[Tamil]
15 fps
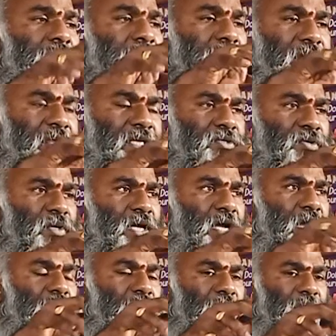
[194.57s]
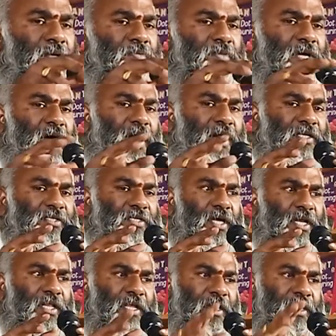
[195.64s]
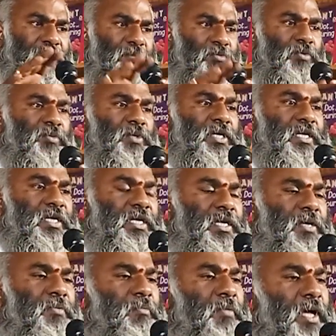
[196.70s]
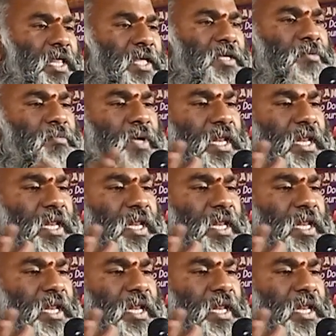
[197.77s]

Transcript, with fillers: ஏற்கனவே சொன்ன காடும் காடு சார்ந்த இடமும் இருக்குது மலையும்